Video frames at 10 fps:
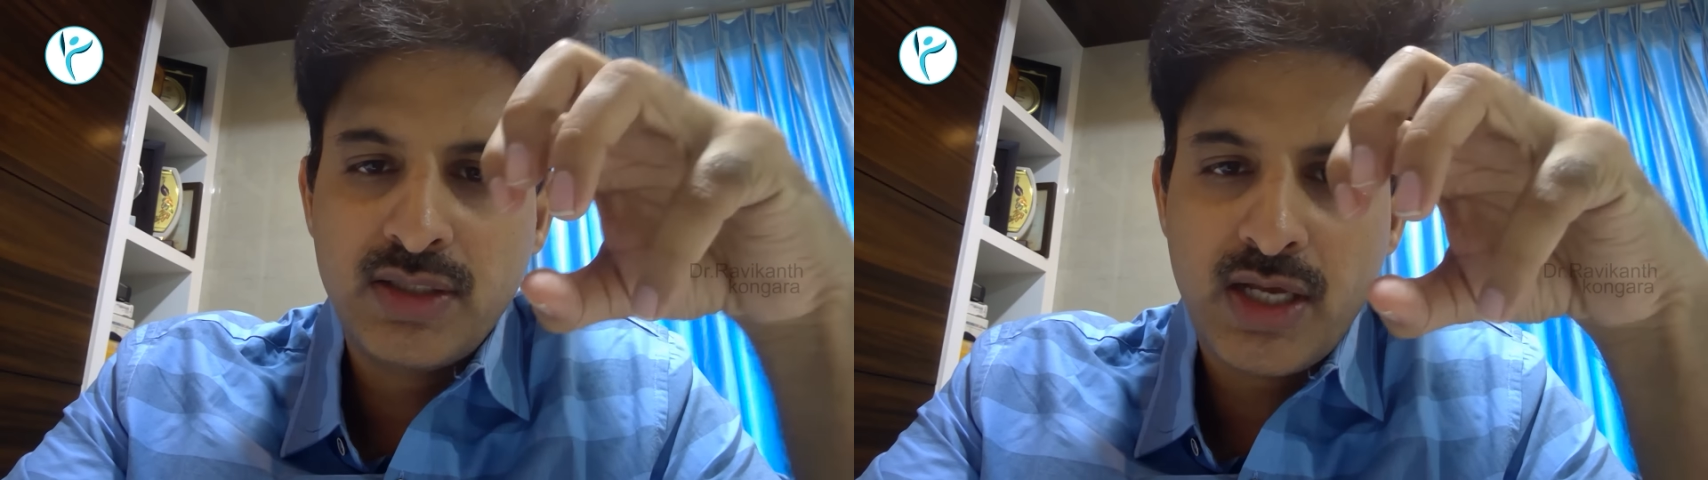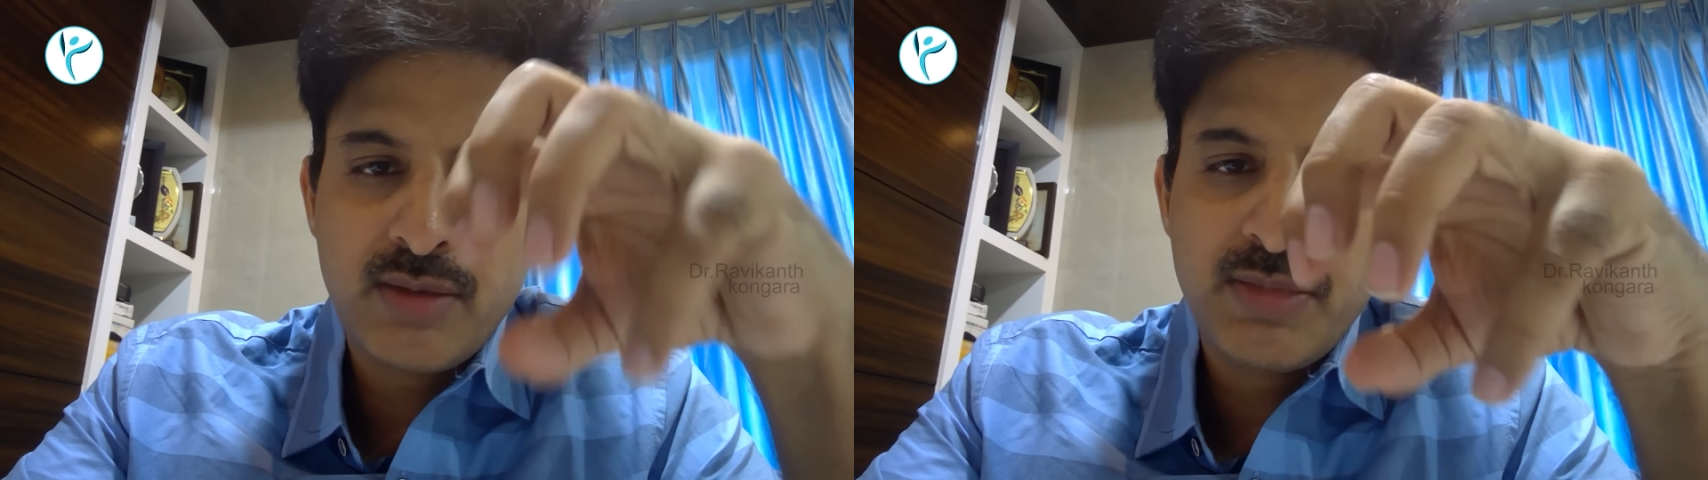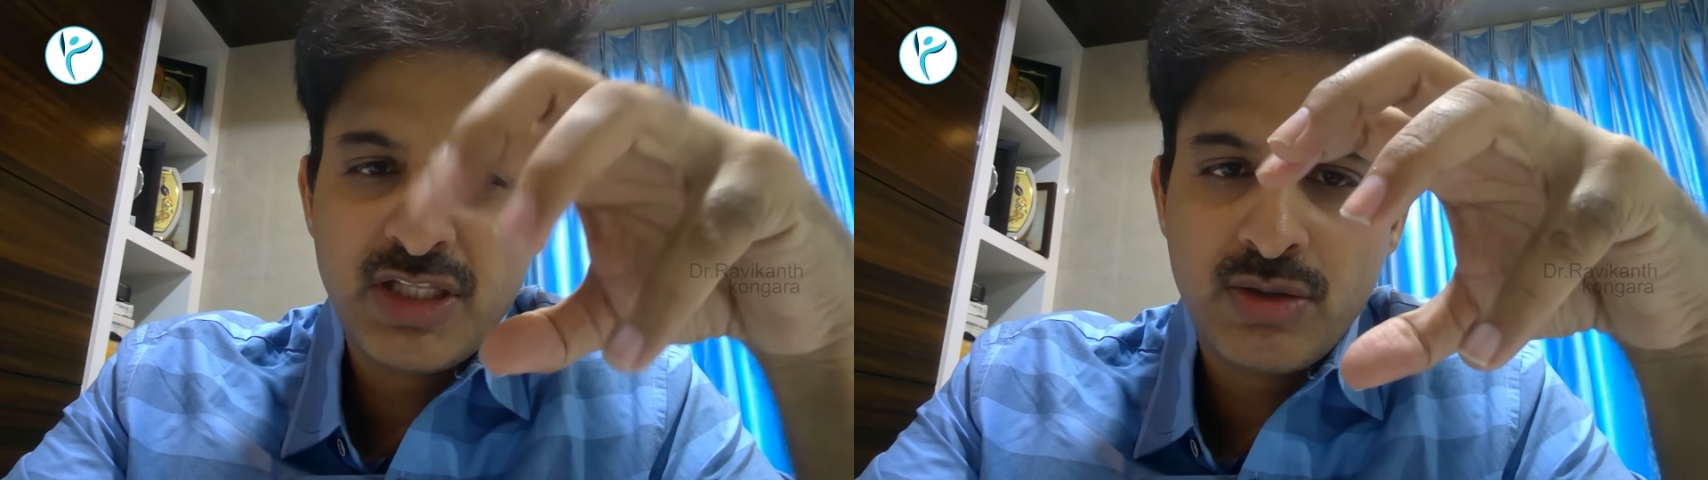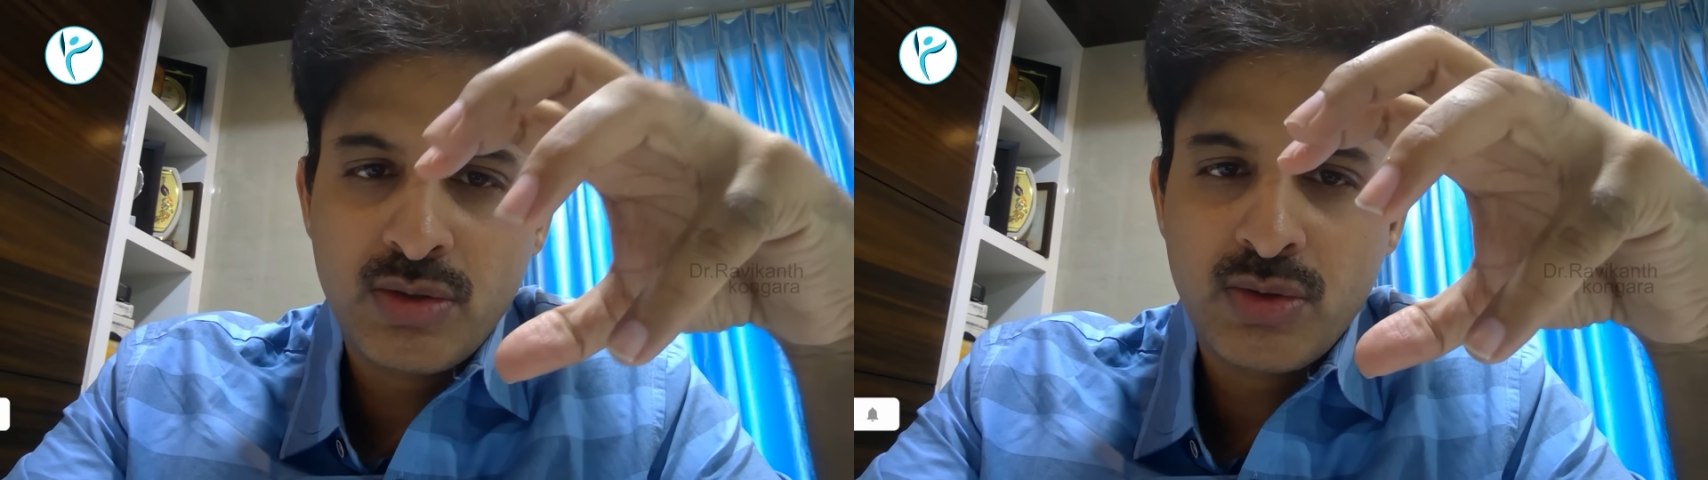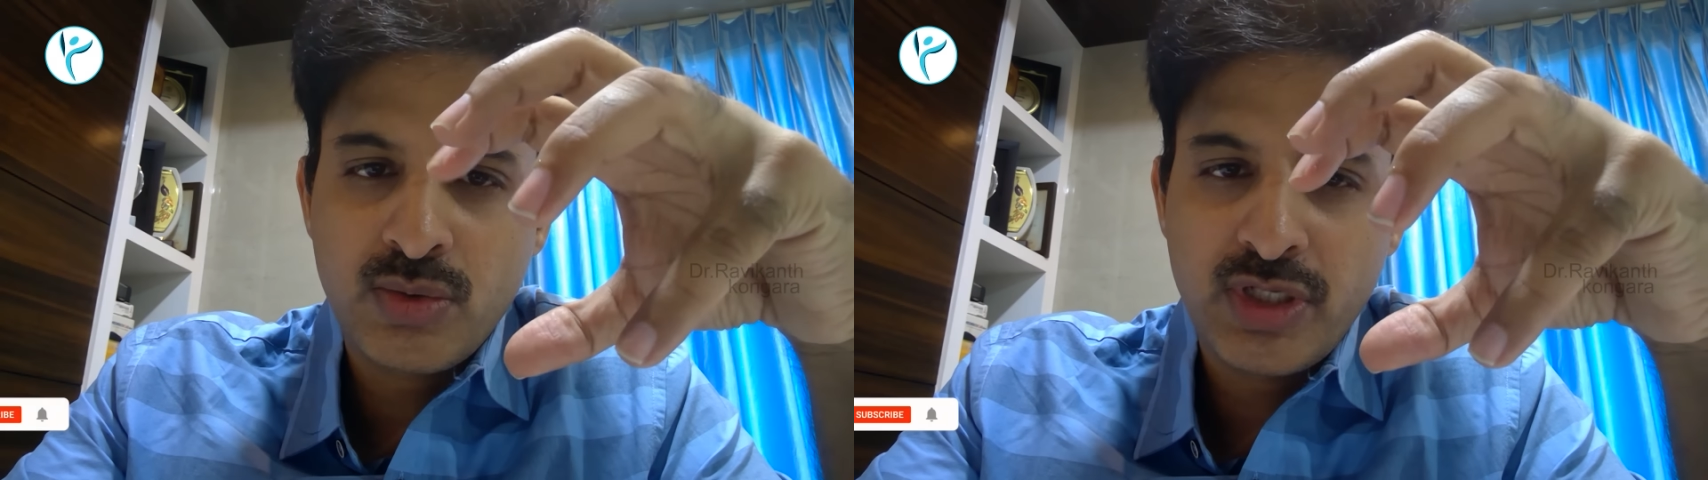నరం మీద
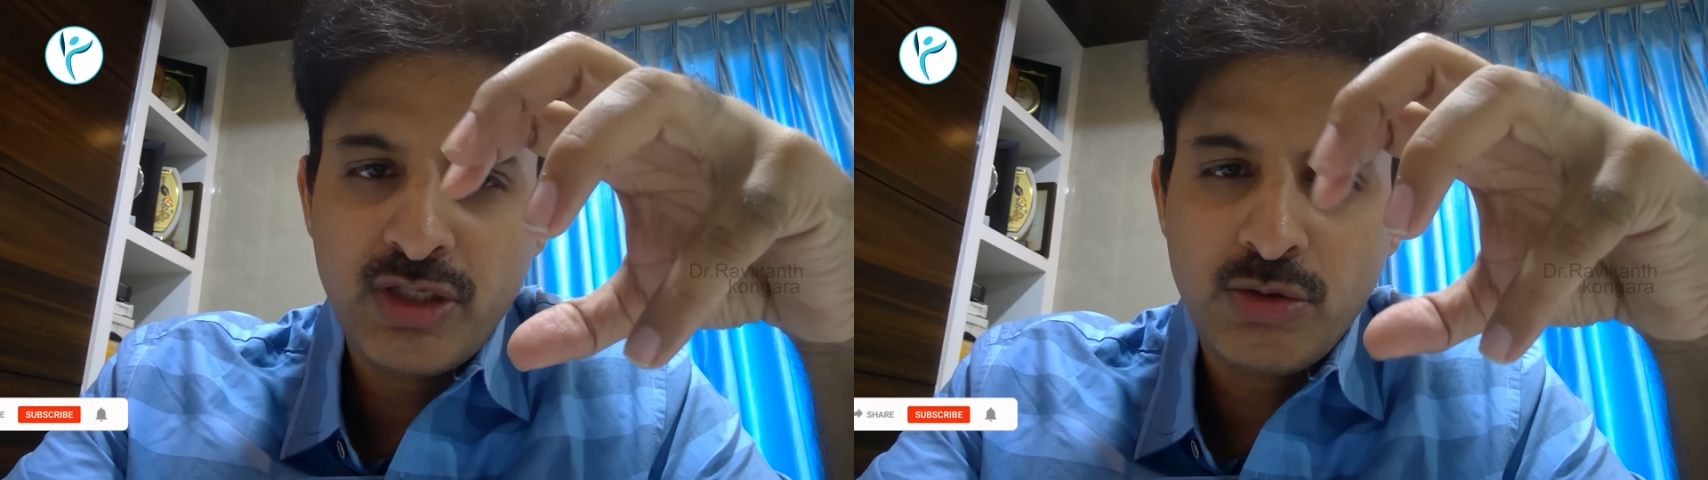నొక్కునేది